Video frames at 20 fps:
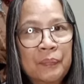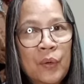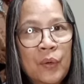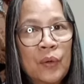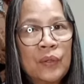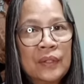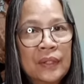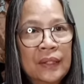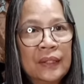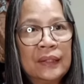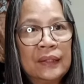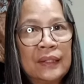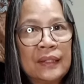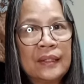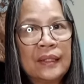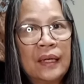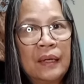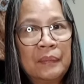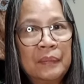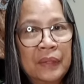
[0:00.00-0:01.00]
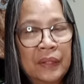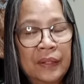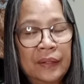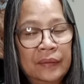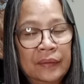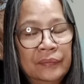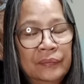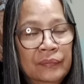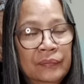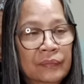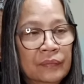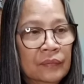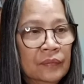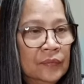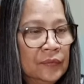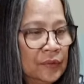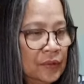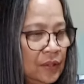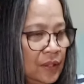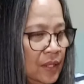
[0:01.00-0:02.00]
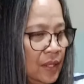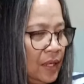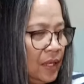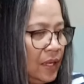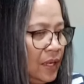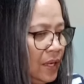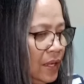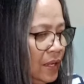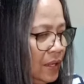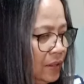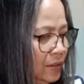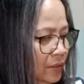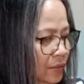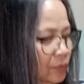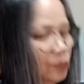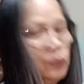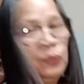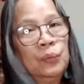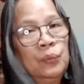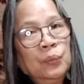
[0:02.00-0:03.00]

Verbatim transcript: frozen cassava and